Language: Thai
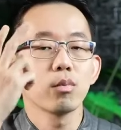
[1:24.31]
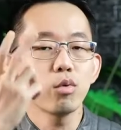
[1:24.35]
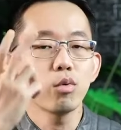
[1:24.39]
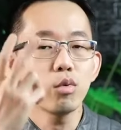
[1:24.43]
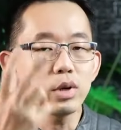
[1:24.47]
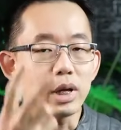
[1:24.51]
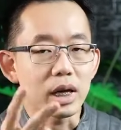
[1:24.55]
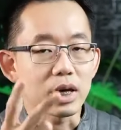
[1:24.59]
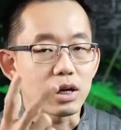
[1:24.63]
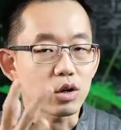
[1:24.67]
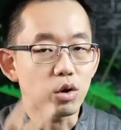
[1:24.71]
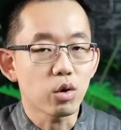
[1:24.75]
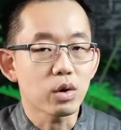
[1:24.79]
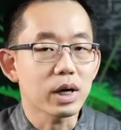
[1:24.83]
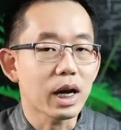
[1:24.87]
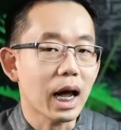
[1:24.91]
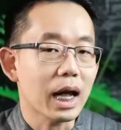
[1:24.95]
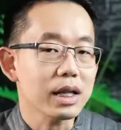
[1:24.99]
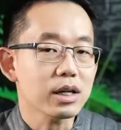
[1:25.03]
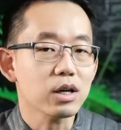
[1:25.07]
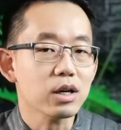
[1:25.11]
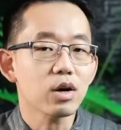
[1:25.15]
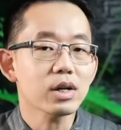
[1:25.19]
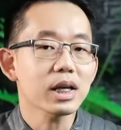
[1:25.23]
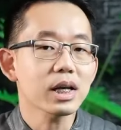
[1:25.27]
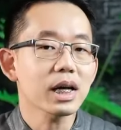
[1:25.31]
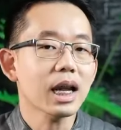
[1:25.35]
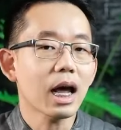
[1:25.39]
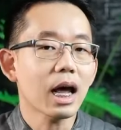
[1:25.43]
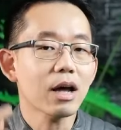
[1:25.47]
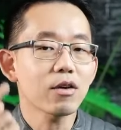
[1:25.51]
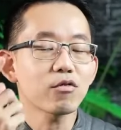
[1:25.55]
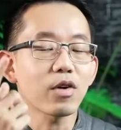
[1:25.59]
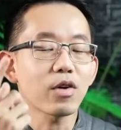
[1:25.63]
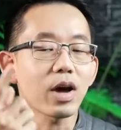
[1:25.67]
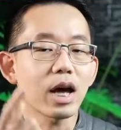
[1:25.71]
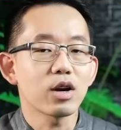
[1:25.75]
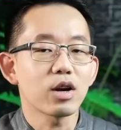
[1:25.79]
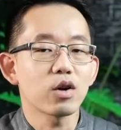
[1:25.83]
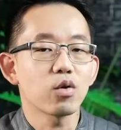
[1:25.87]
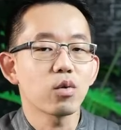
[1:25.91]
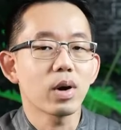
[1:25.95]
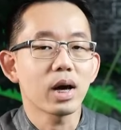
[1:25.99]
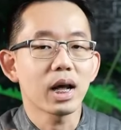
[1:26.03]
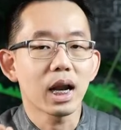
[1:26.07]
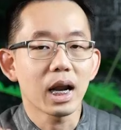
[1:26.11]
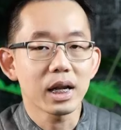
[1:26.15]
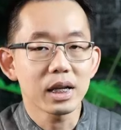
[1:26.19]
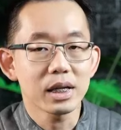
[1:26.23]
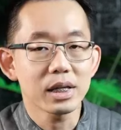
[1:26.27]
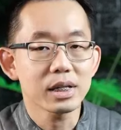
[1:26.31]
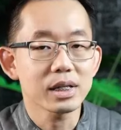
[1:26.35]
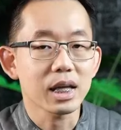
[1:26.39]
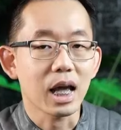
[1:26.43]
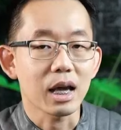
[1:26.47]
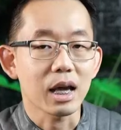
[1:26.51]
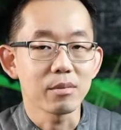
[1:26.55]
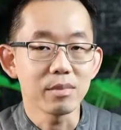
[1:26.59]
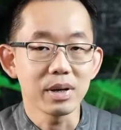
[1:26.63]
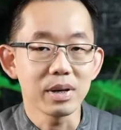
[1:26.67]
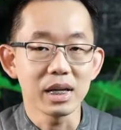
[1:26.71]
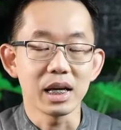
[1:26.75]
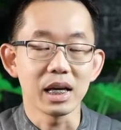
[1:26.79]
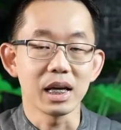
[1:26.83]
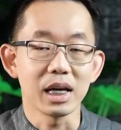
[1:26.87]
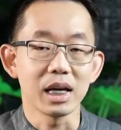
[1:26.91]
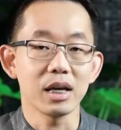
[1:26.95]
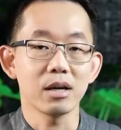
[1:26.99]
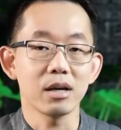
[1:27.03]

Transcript: ผู้หญิงคนนั้นก็จะได้แฟนรวยและนิสัยไม่ดี